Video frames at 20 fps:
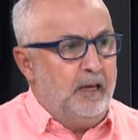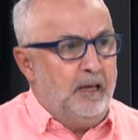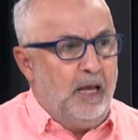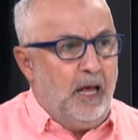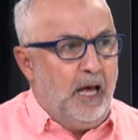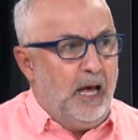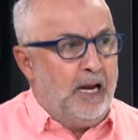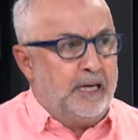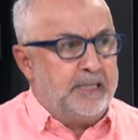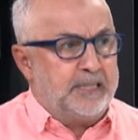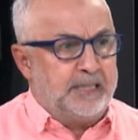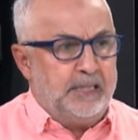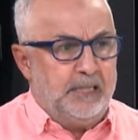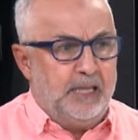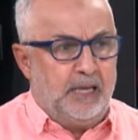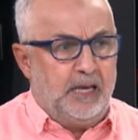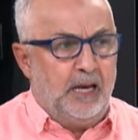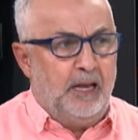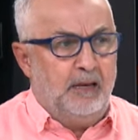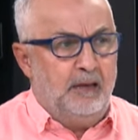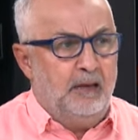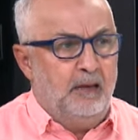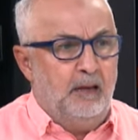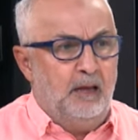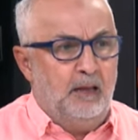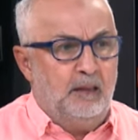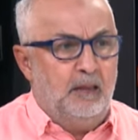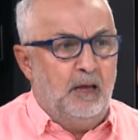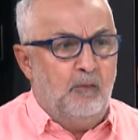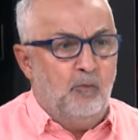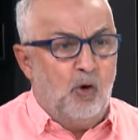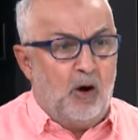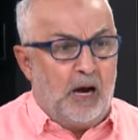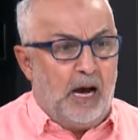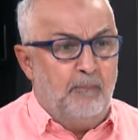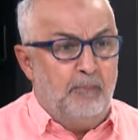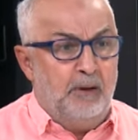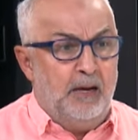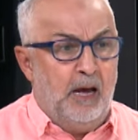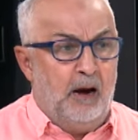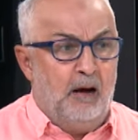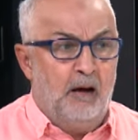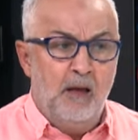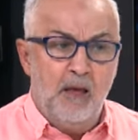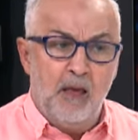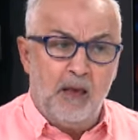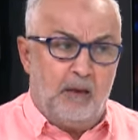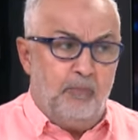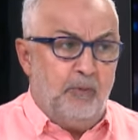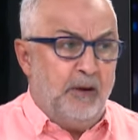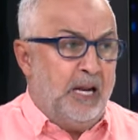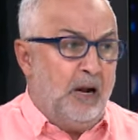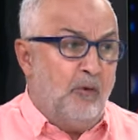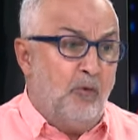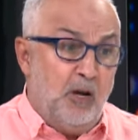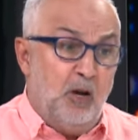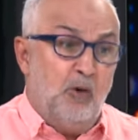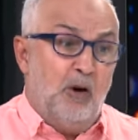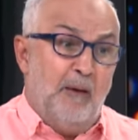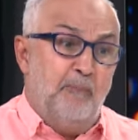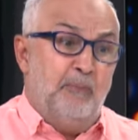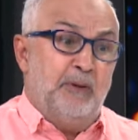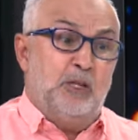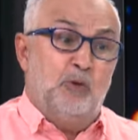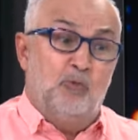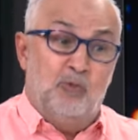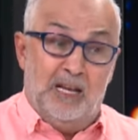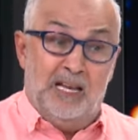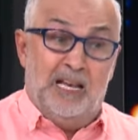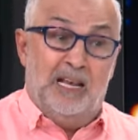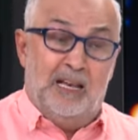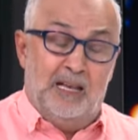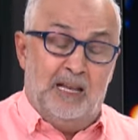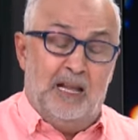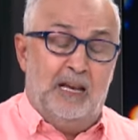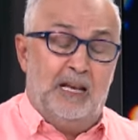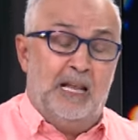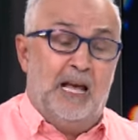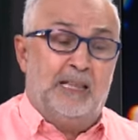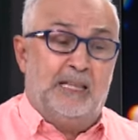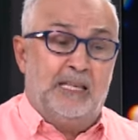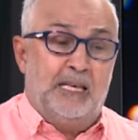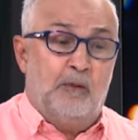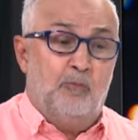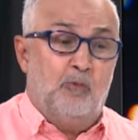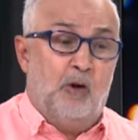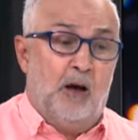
الحارس اللي كان ادى مقابله كبيره ولو حبيت نولي الهادي يا